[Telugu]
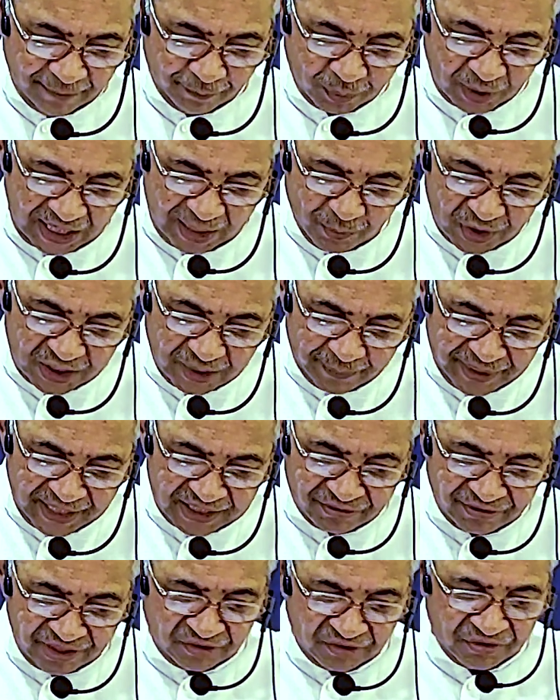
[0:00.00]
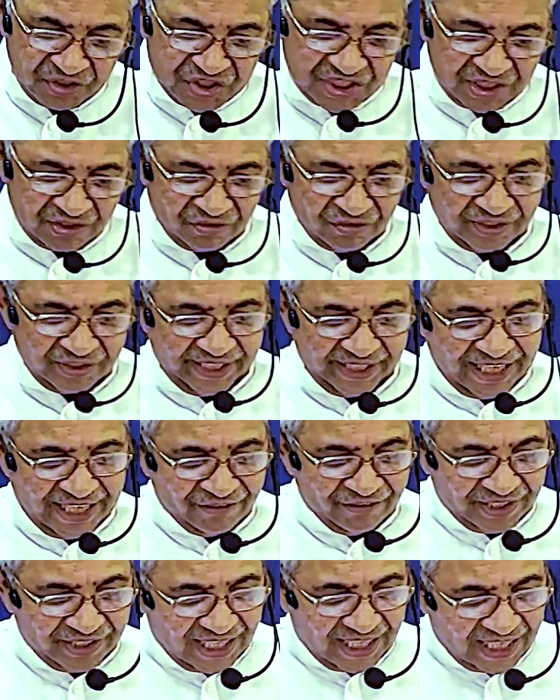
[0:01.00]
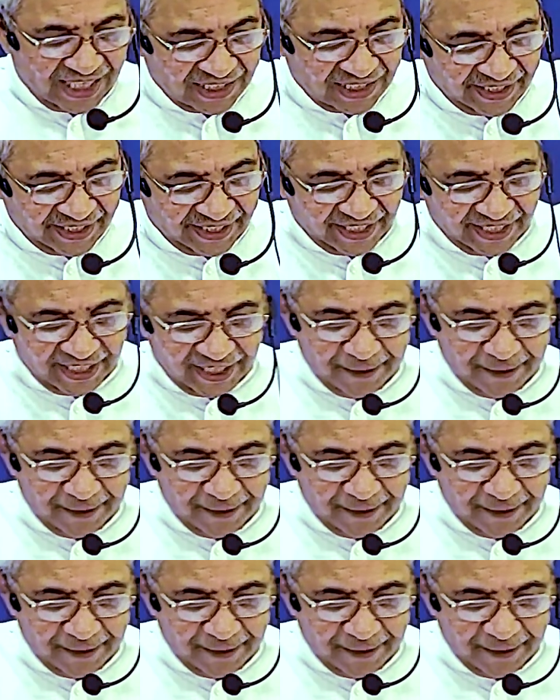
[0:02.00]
ప్రాముఖ్యమైనటువంటి విషయం ఏమిటి అనంటే